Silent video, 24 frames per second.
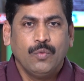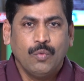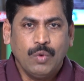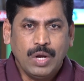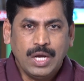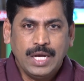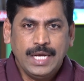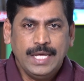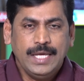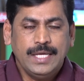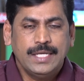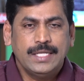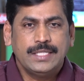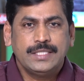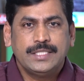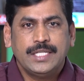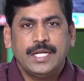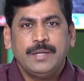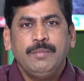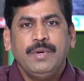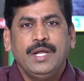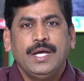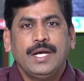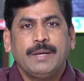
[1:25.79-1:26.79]
వల్లే
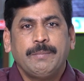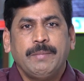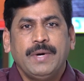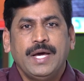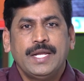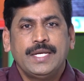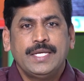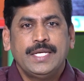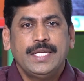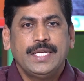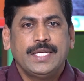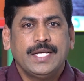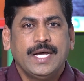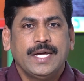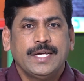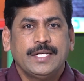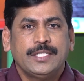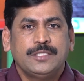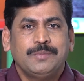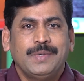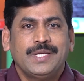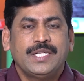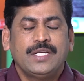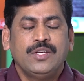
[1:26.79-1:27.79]
షర్మిల పార్టీ
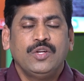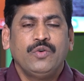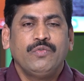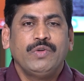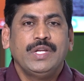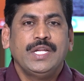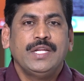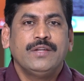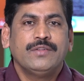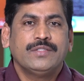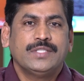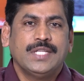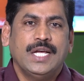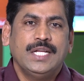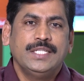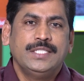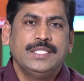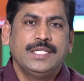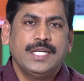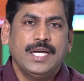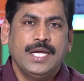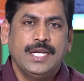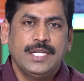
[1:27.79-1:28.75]
కాంగ్రెస్ పార్టీలో విలీనం సాధ్యం